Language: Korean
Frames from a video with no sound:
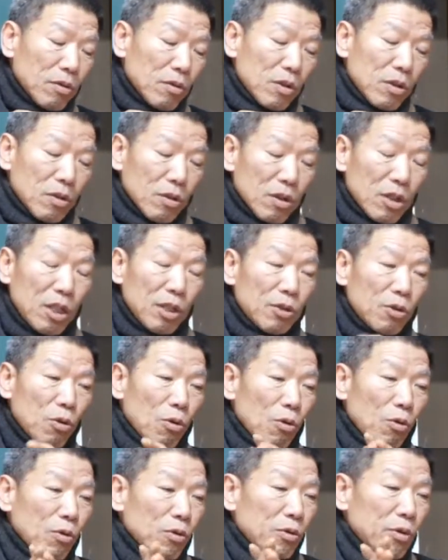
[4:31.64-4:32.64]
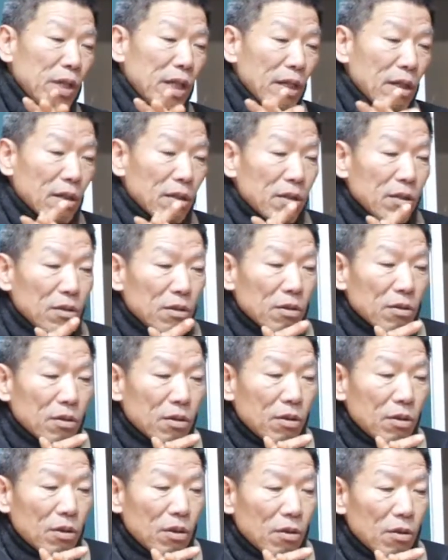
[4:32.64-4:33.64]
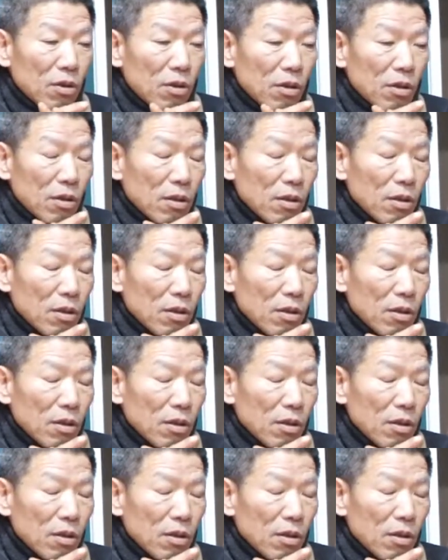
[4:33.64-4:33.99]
그 기초의회 그, 그, 그걸